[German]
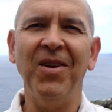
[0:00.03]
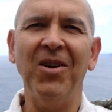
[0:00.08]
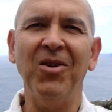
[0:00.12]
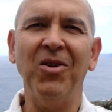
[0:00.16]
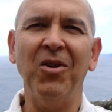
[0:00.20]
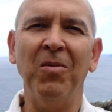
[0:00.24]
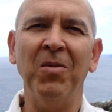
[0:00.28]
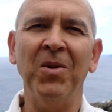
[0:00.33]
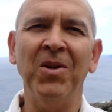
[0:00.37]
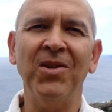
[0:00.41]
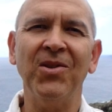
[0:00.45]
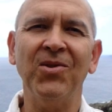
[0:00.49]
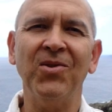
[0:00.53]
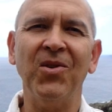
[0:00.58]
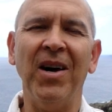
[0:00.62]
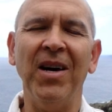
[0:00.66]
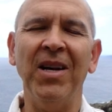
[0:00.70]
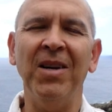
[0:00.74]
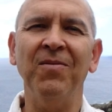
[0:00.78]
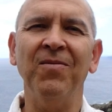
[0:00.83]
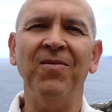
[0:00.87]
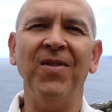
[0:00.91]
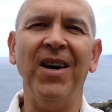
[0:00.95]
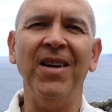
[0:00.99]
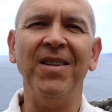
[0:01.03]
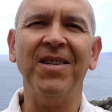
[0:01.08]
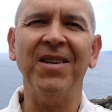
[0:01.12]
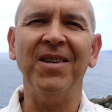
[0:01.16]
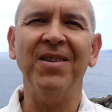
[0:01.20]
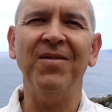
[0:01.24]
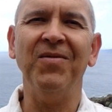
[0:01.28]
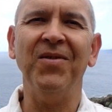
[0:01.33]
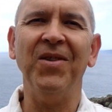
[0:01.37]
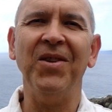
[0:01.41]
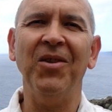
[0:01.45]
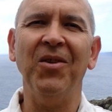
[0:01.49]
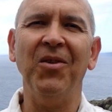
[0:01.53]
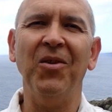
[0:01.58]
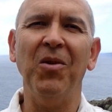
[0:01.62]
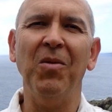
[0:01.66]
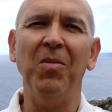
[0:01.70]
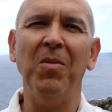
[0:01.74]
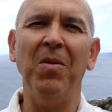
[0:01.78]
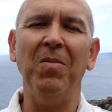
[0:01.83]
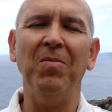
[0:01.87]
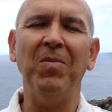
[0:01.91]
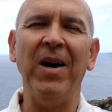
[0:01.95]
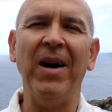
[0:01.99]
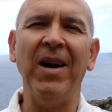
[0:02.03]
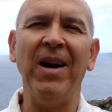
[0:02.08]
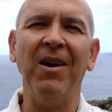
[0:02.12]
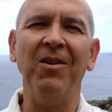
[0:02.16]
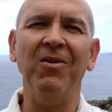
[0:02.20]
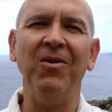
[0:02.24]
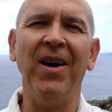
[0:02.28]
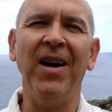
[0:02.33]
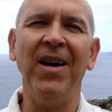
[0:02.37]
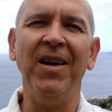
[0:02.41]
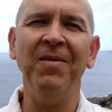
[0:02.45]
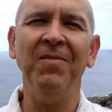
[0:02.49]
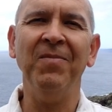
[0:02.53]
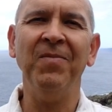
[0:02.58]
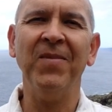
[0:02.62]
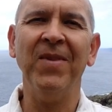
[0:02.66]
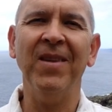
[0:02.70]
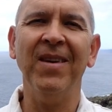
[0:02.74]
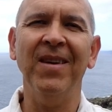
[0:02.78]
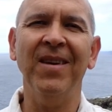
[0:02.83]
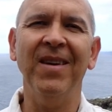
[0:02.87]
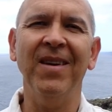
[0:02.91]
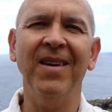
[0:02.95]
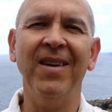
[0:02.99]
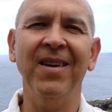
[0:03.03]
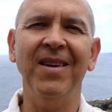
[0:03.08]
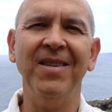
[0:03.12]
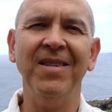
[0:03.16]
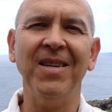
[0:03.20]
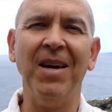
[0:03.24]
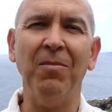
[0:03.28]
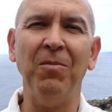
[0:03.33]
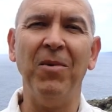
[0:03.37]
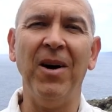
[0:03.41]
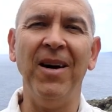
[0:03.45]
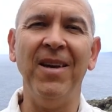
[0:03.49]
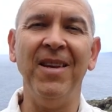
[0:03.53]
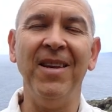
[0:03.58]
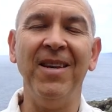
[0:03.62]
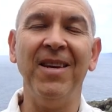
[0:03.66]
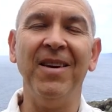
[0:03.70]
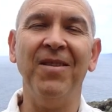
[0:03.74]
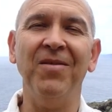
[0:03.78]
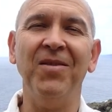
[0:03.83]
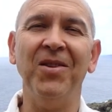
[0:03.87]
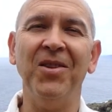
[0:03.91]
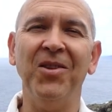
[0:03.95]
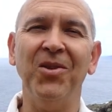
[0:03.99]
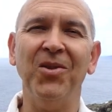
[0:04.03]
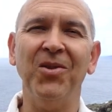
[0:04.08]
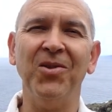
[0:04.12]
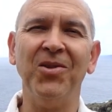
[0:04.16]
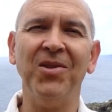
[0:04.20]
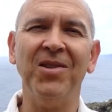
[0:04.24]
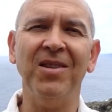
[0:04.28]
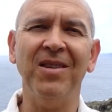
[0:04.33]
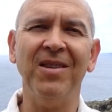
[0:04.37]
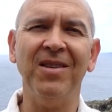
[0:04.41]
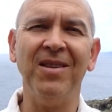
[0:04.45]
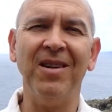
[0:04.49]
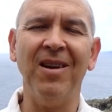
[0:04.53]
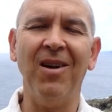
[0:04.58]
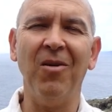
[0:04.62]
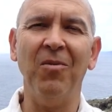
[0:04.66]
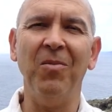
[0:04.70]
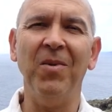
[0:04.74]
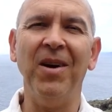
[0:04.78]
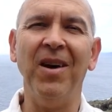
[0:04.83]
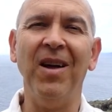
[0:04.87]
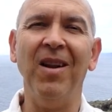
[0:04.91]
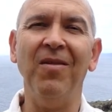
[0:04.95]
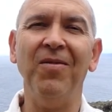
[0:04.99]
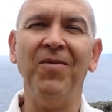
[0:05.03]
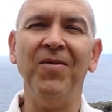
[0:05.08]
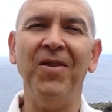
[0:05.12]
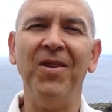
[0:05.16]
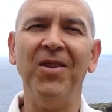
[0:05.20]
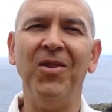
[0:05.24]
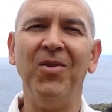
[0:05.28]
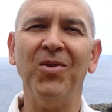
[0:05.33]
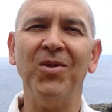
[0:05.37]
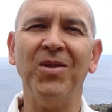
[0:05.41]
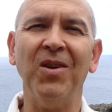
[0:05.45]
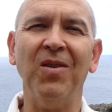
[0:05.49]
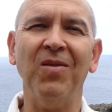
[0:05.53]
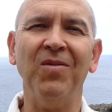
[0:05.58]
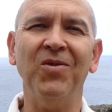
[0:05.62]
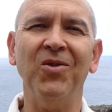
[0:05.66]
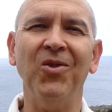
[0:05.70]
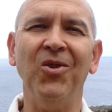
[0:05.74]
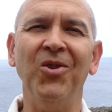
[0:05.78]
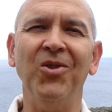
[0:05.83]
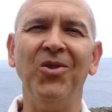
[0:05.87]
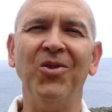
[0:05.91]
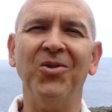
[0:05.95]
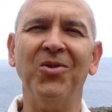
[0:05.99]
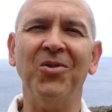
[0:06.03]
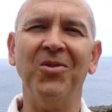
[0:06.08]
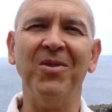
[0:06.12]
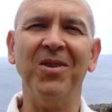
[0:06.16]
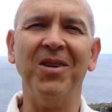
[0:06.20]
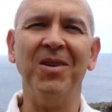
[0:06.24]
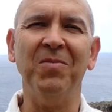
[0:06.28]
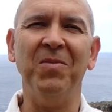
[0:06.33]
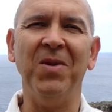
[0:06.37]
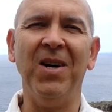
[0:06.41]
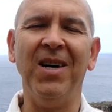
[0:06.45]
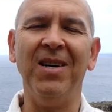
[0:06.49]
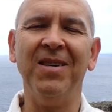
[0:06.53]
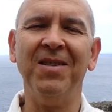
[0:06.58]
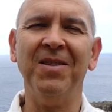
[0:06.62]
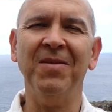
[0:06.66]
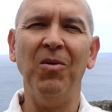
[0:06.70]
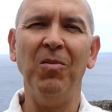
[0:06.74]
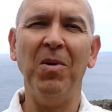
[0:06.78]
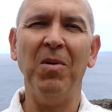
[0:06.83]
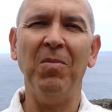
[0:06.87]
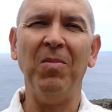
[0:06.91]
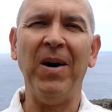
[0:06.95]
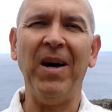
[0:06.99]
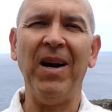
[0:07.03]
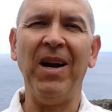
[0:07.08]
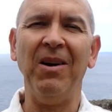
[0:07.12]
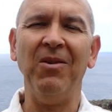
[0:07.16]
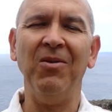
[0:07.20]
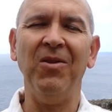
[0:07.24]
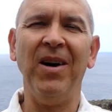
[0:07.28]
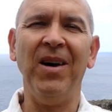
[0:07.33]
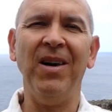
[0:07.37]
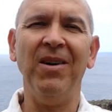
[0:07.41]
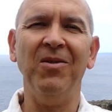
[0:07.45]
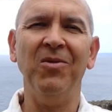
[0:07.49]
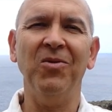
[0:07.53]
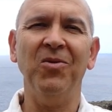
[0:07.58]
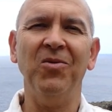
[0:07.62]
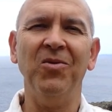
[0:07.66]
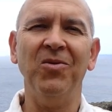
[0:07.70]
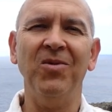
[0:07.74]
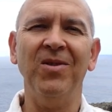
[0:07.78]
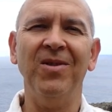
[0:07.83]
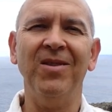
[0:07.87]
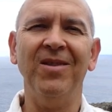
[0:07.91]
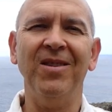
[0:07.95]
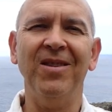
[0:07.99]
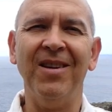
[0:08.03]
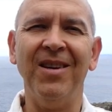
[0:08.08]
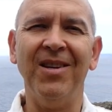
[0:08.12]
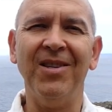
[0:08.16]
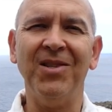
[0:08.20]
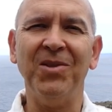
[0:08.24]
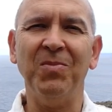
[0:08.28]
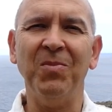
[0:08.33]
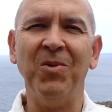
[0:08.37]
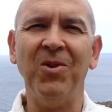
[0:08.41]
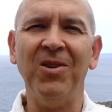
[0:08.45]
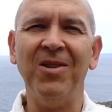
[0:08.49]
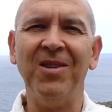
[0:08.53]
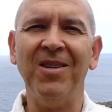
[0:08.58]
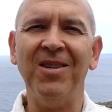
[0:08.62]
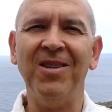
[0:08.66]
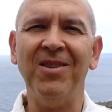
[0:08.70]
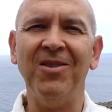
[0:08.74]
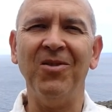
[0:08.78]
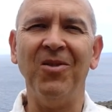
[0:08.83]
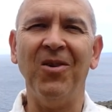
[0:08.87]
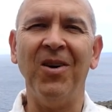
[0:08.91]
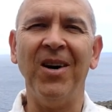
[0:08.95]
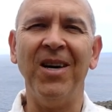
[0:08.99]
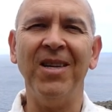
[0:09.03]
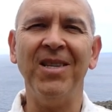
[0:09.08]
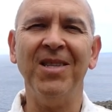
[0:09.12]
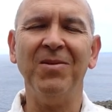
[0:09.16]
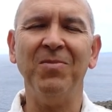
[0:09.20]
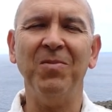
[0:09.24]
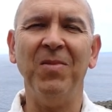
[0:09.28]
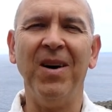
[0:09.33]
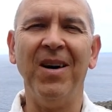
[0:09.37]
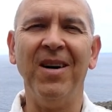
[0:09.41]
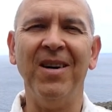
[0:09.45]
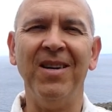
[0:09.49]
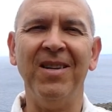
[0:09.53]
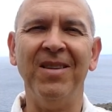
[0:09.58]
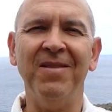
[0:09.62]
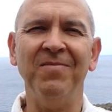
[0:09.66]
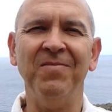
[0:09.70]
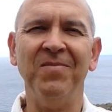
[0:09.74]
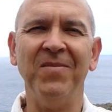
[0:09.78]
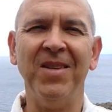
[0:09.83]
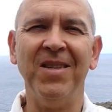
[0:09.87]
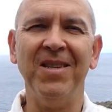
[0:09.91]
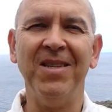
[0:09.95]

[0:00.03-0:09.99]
Willkommen zu einem weiteren Video über Paraguay. Ich habe einige Videos, ich glaube elf Videos auf Deutsch schon gemacht über Paraguay und jetzt möchte ich noch eins machen.